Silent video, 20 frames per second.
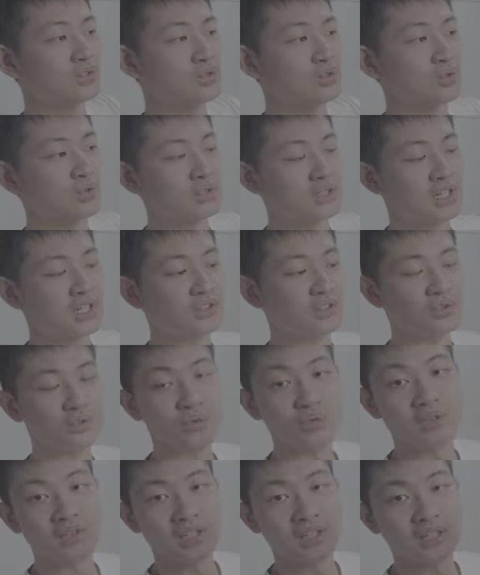做长度
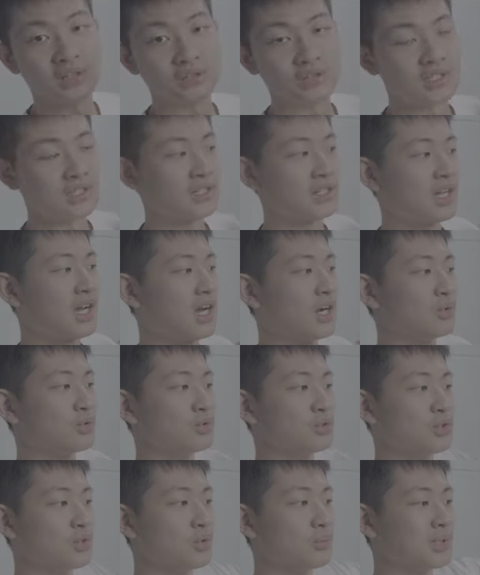的调整。那我
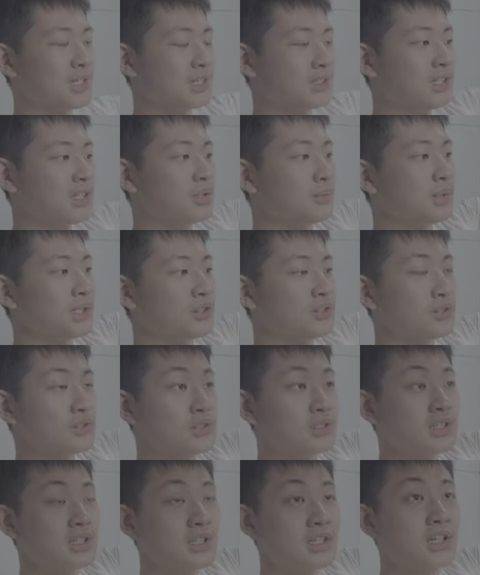觉得比较特别就
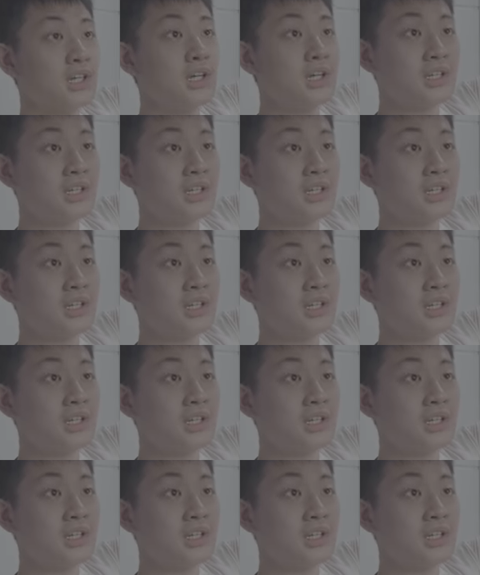是这个